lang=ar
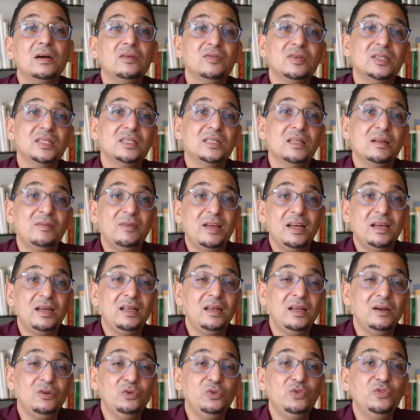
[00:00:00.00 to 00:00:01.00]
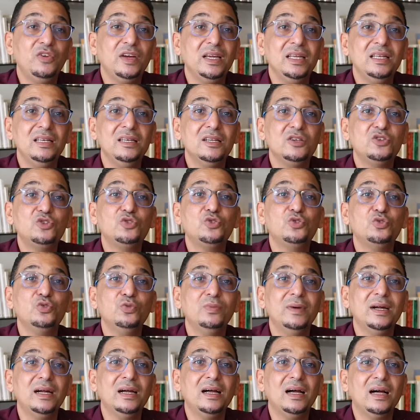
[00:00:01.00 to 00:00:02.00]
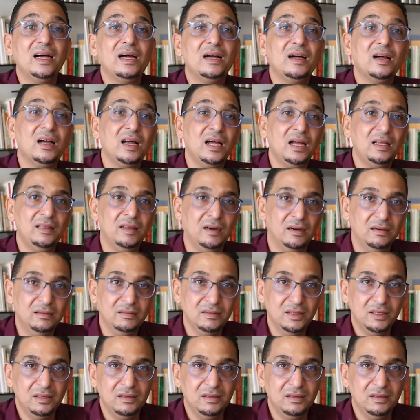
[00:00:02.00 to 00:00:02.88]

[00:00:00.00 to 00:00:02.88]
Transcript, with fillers: والسماع له فان الشبه اخاذه